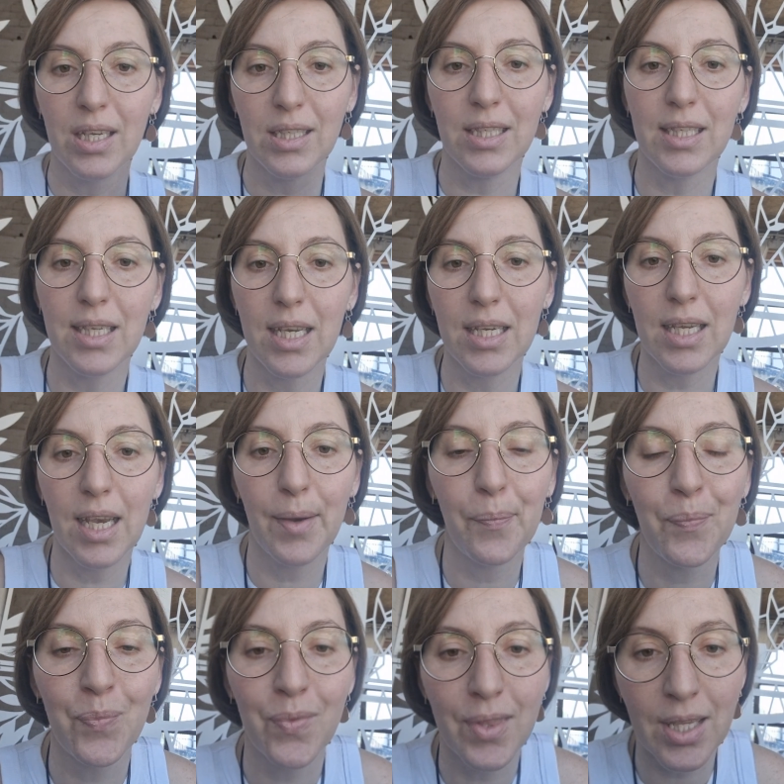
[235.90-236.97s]
серия
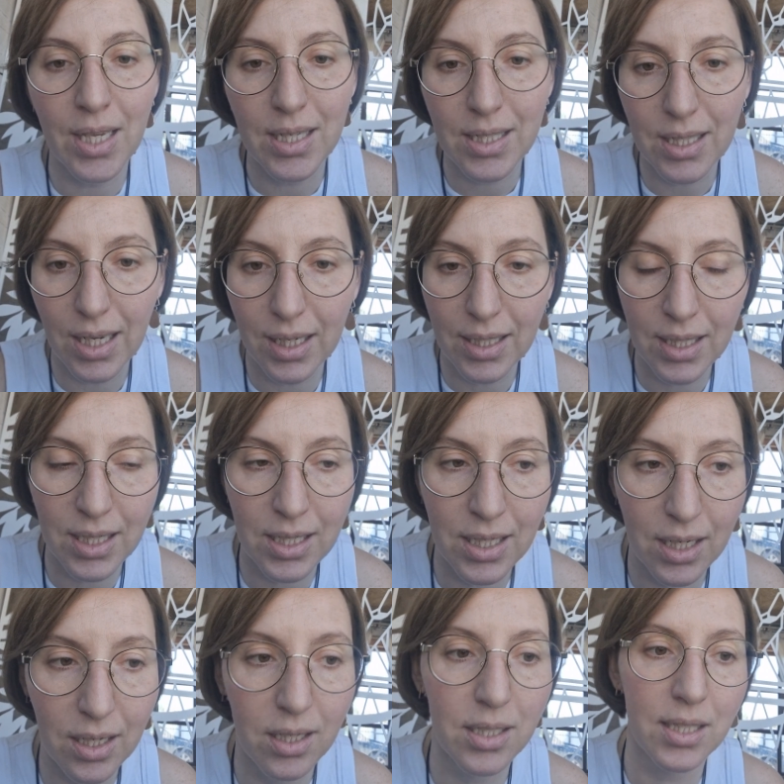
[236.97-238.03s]
нескольких
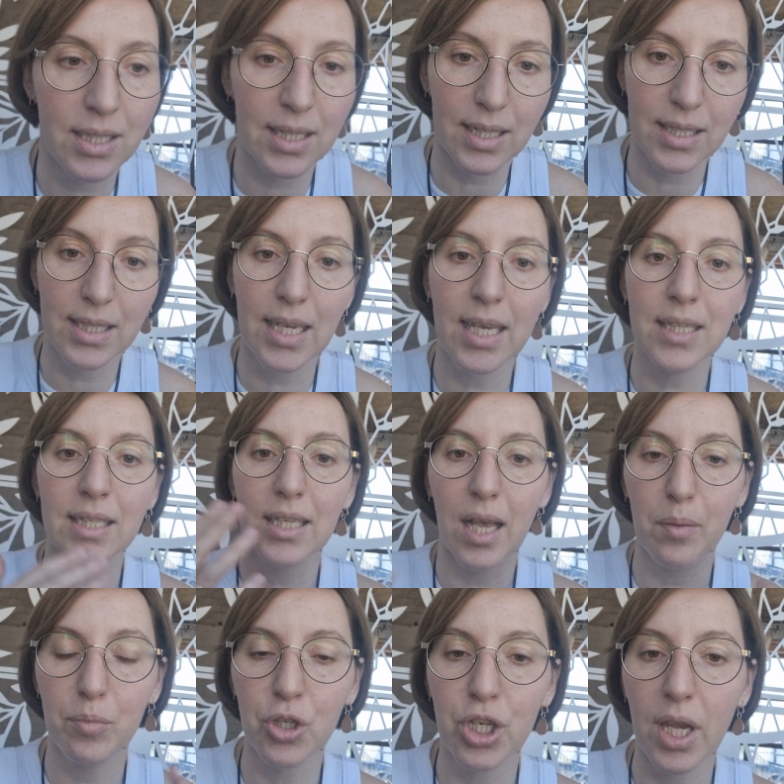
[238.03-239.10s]
э, статей,
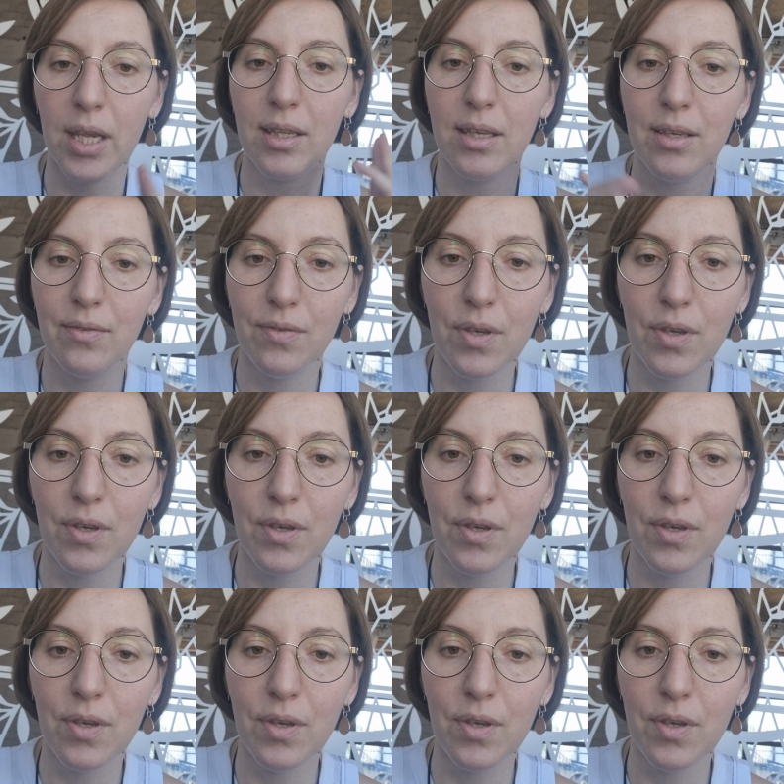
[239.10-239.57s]
сообщений,